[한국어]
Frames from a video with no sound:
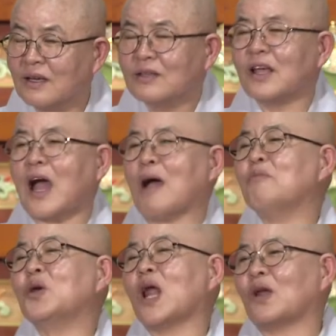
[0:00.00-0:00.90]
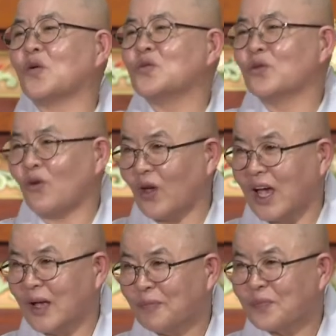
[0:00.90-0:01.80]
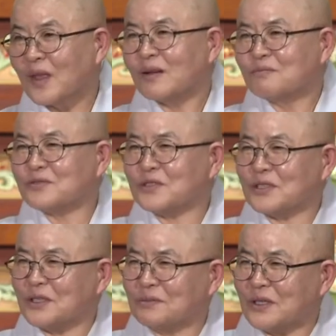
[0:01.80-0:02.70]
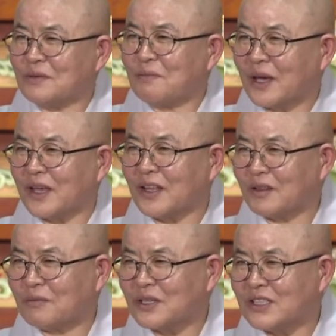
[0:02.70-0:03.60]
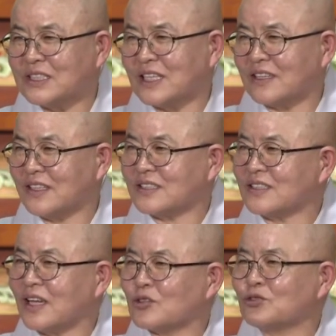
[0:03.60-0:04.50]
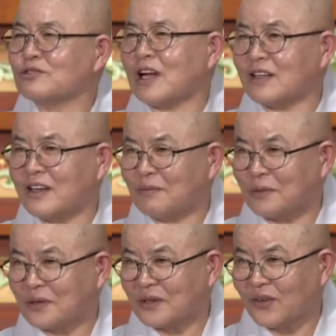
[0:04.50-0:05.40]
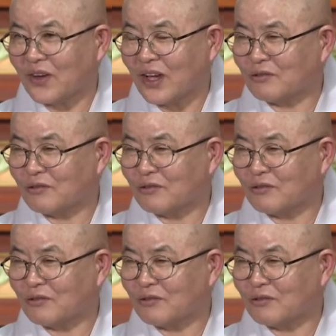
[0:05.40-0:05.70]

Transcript: 근데 가면 안 오는 거야. 부처님을 뵙게 되면 그 자리에서 그냥 출가를 해버리는 거야.